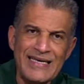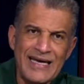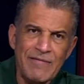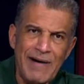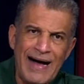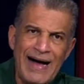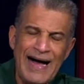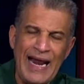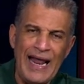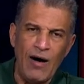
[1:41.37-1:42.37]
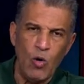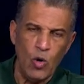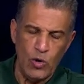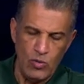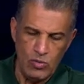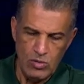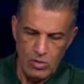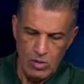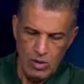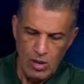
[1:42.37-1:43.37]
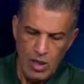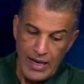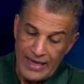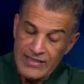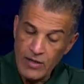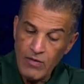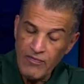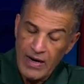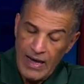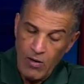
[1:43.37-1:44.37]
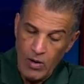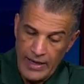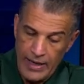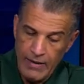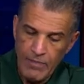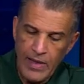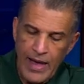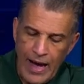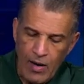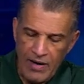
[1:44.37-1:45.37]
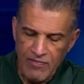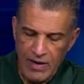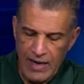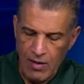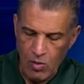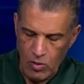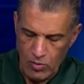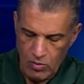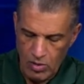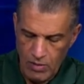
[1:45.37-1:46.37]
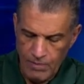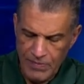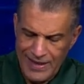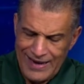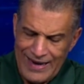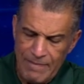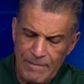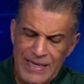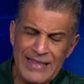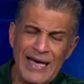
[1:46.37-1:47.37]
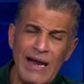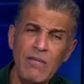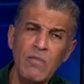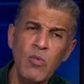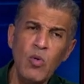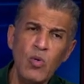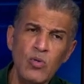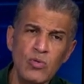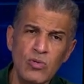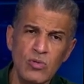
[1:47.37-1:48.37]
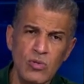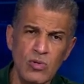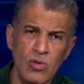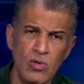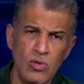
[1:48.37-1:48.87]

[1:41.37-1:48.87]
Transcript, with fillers: va a la ONU. El anterior fue en la OEA, ahora fue en la ONU. Le pide al mundo